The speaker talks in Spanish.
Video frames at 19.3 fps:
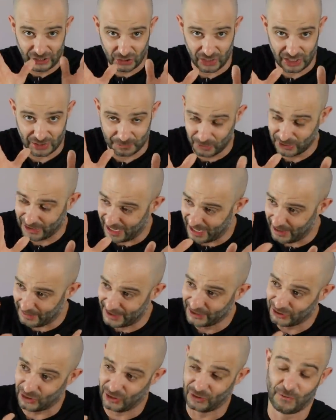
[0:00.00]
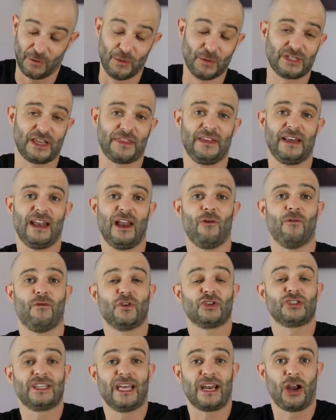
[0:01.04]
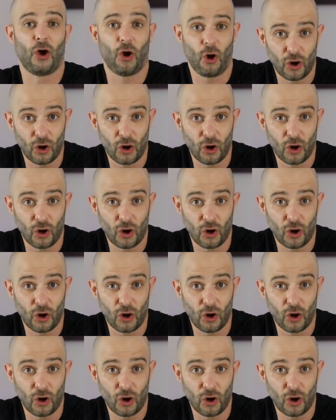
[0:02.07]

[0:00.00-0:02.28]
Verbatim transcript: hecho, después del evento nos fuimos a tener a un Foster